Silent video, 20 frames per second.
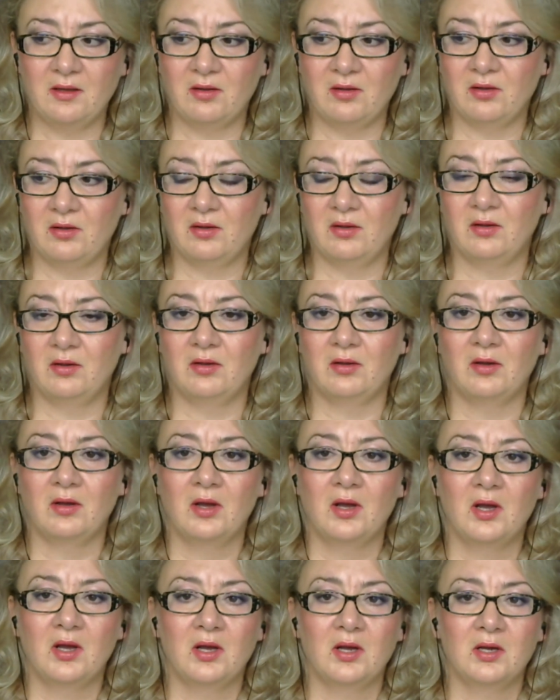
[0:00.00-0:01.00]
Euh,
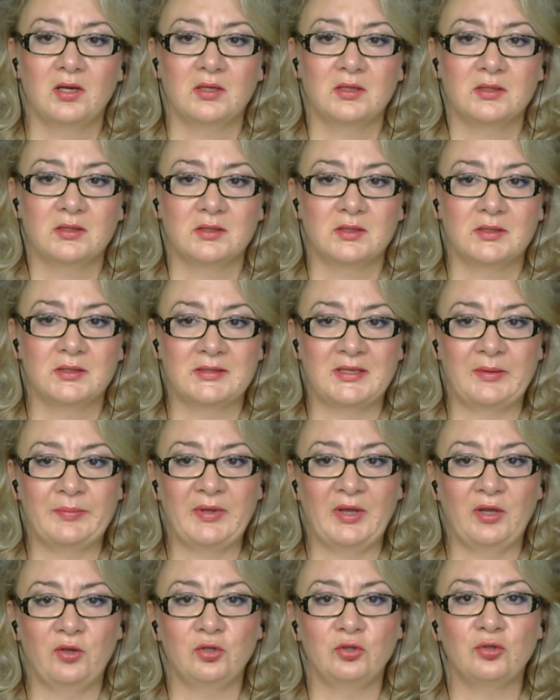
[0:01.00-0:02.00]
c'est la
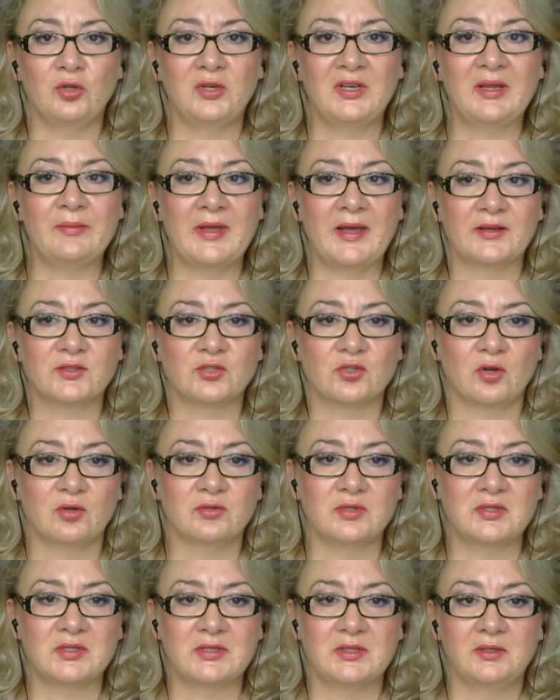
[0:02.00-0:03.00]
période de
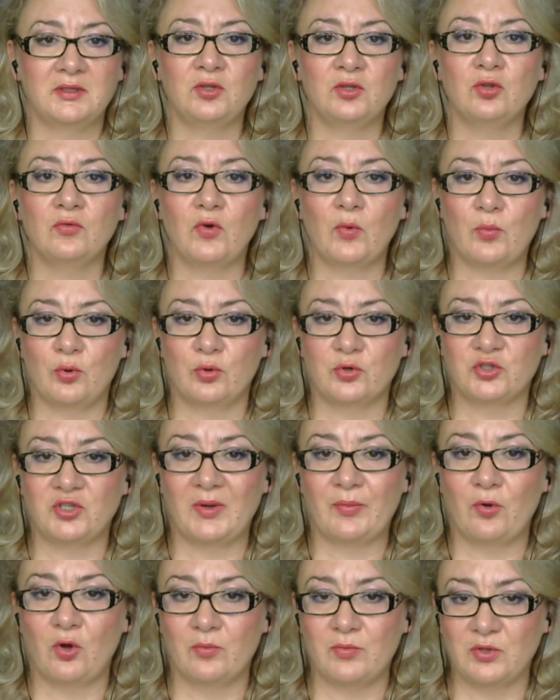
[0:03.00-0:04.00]
l'émergence de nouveaux projets
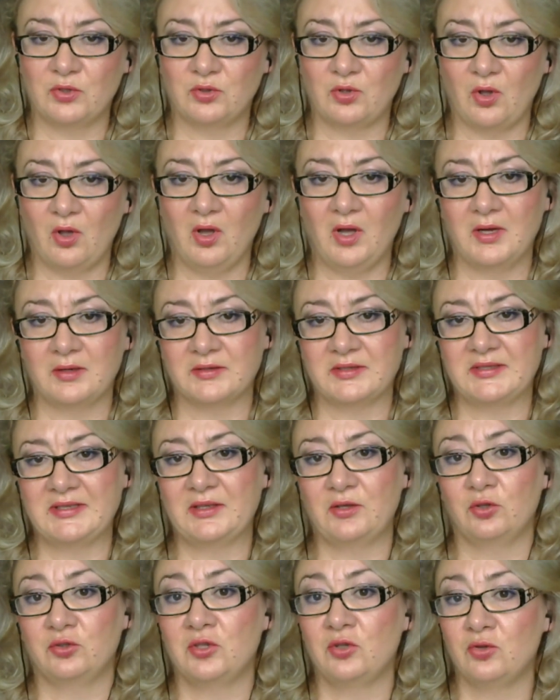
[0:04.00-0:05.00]
prometteurs ainsi
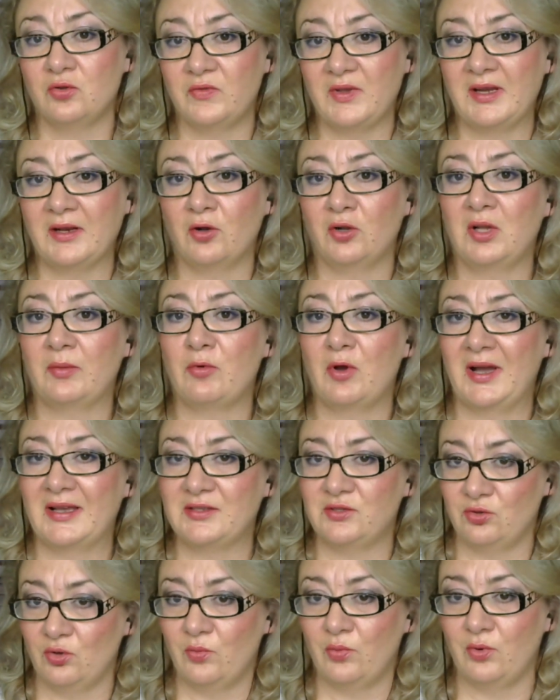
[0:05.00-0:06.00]
que de nouvelles
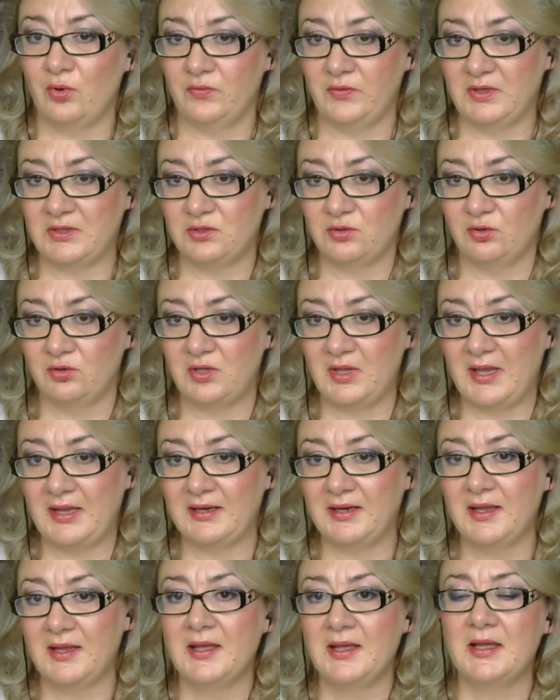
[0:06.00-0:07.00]
collaborations
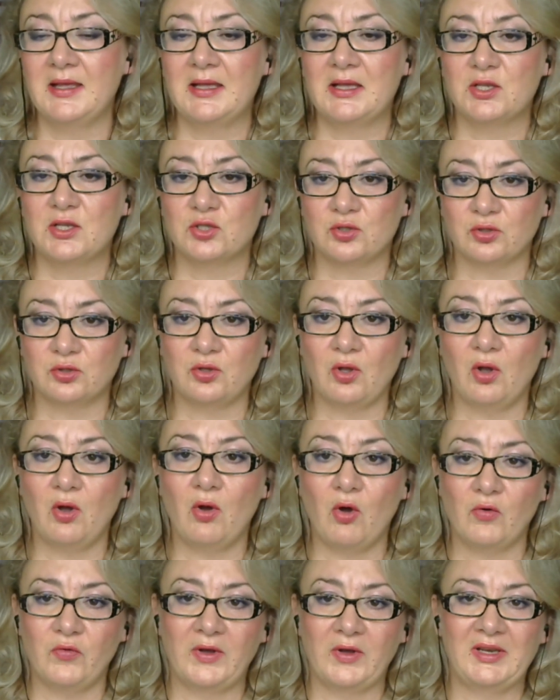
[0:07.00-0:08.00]
professionnelles. Ce temps
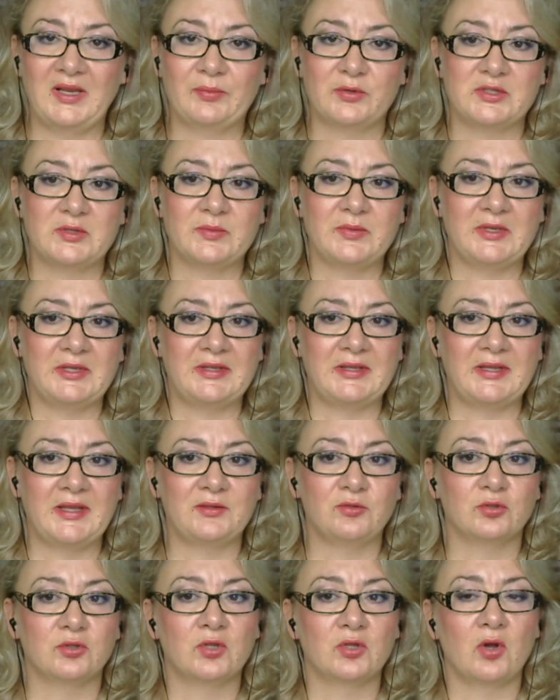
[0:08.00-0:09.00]
offre la possibilité
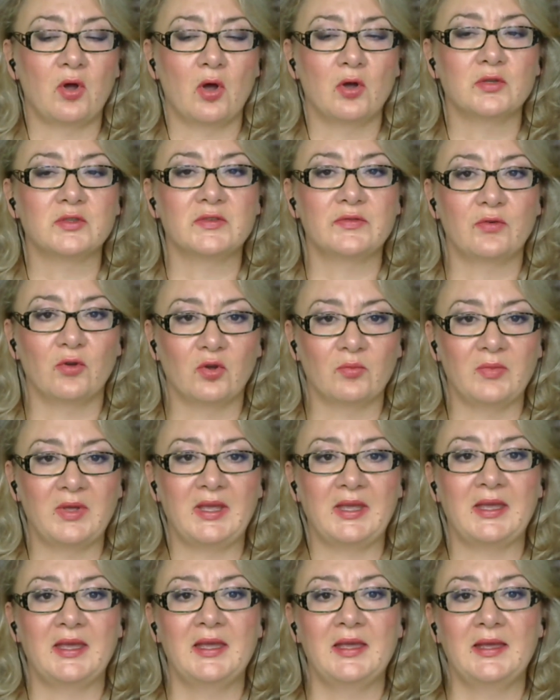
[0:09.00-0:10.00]
de
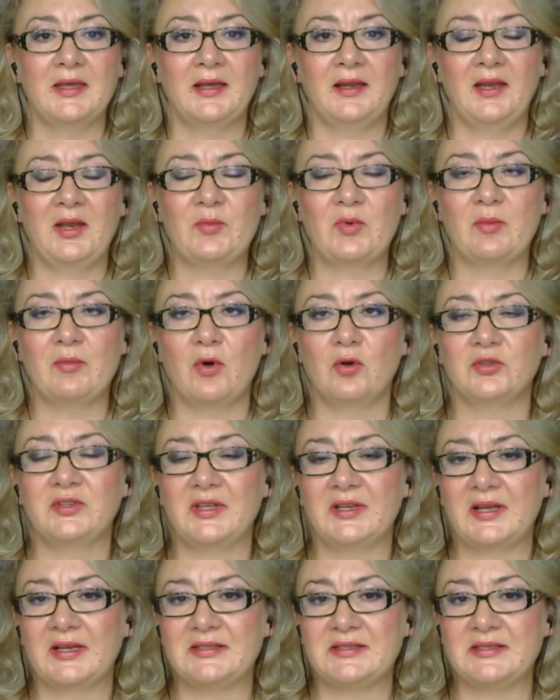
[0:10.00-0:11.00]
transformer les moments
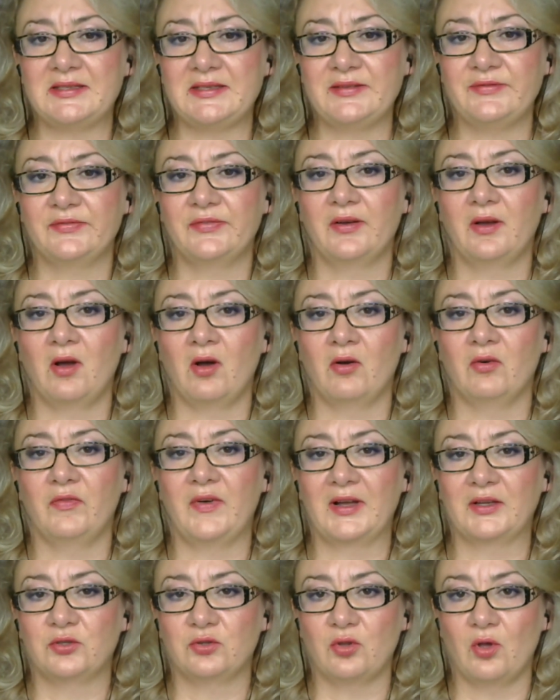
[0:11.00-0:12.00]
négatifs en
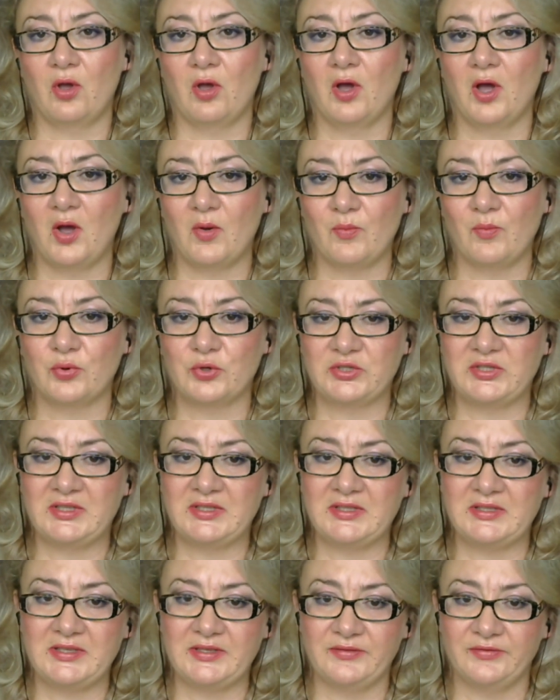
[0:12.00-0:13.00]
facteurs
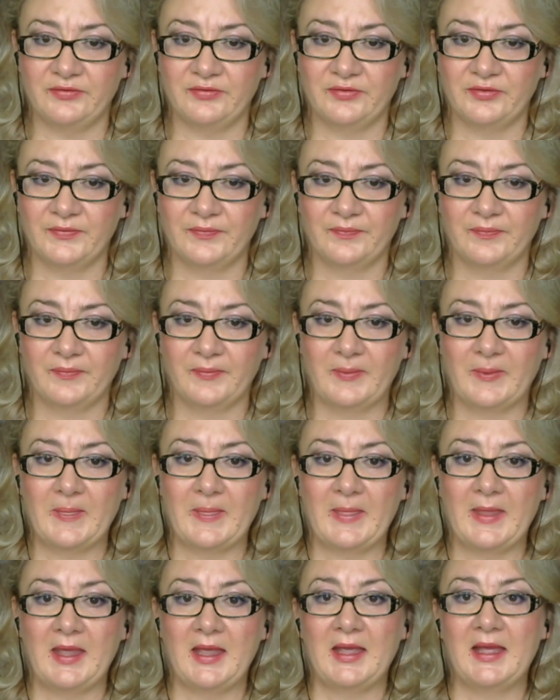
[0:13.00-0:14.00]
positifs.
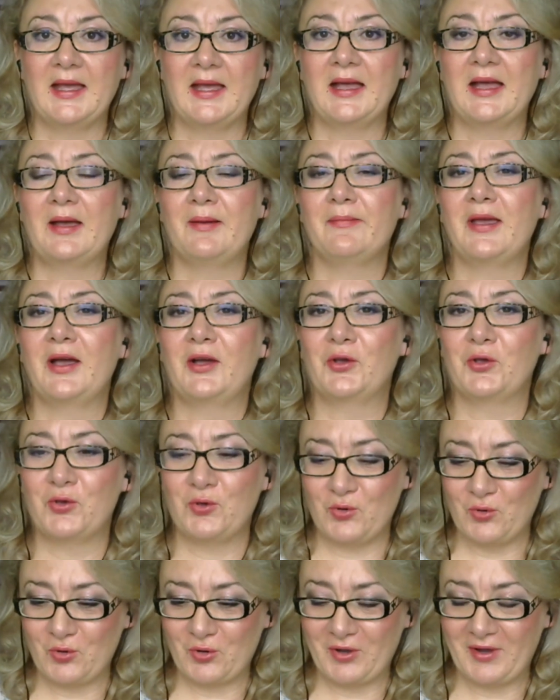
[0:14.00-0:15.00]

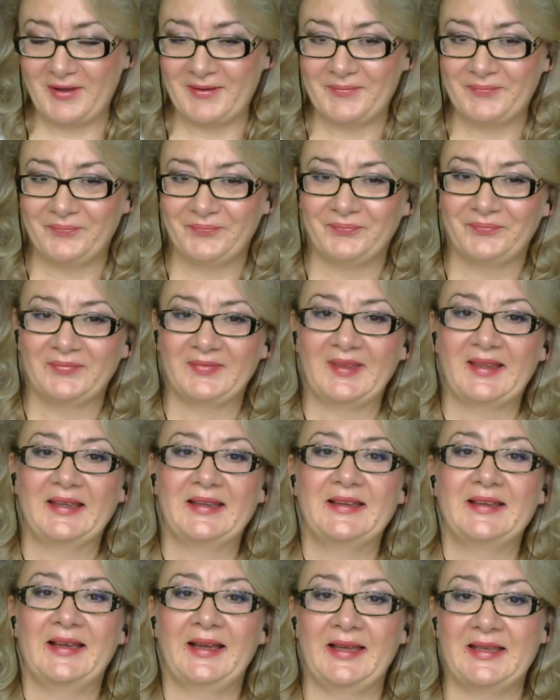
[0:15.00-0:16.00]
Mercure
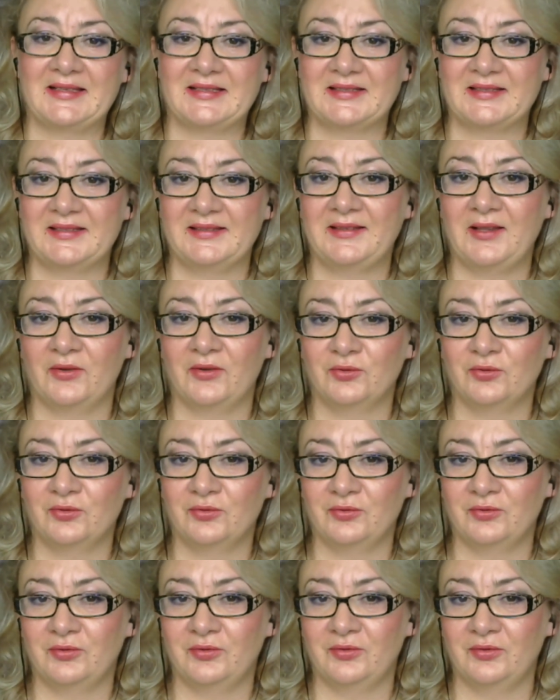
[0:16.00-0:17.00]
reste dans
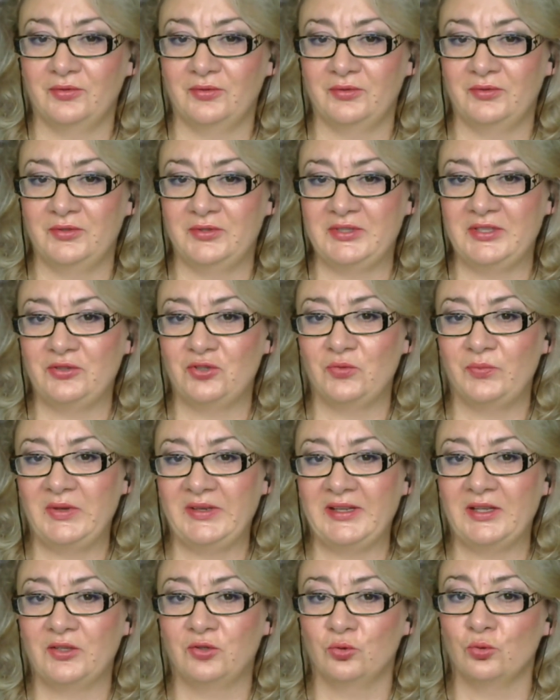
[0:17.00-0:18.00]
le euh, signe de
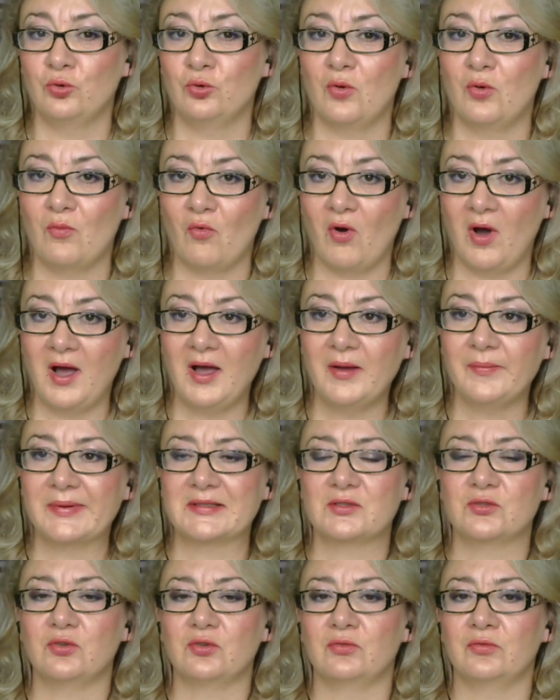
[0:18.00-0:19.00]
bélier tout le mois
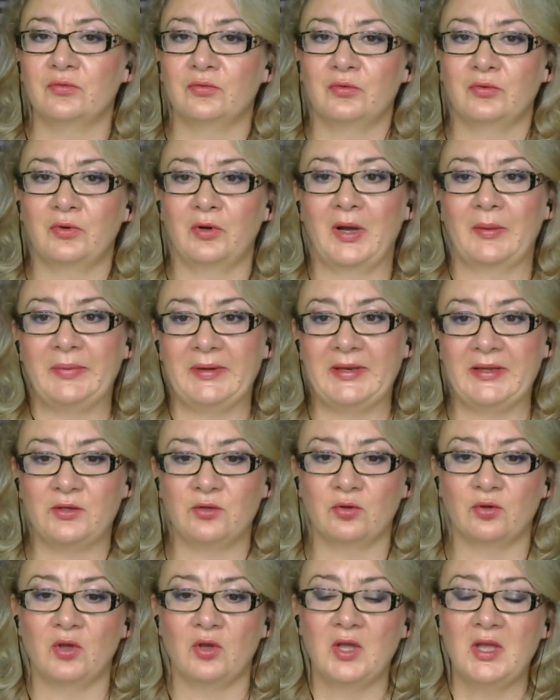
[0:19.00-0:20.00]
parce que vous vous rappelez
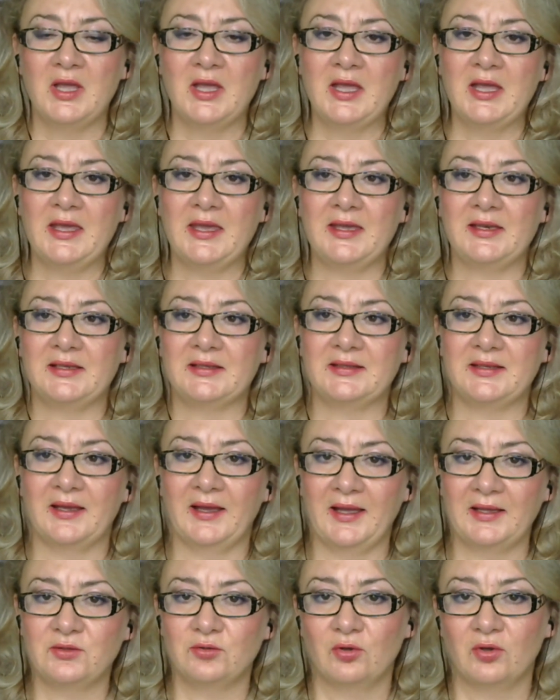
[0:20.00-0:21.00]
qu'il était
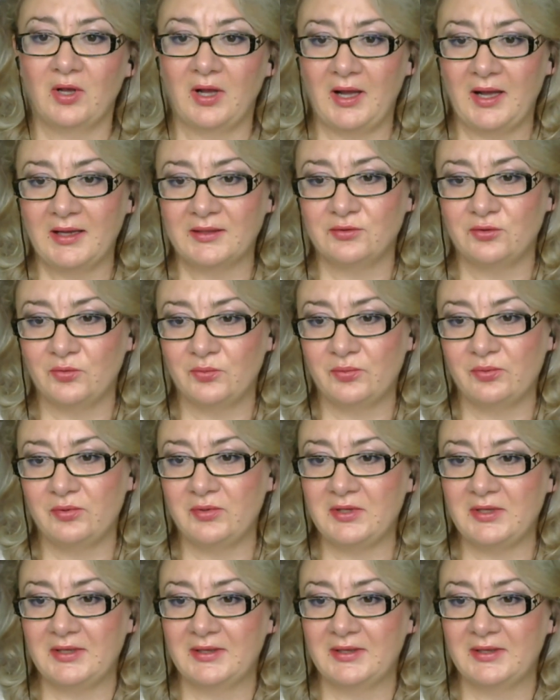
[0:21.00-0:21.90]
rétrograde depuis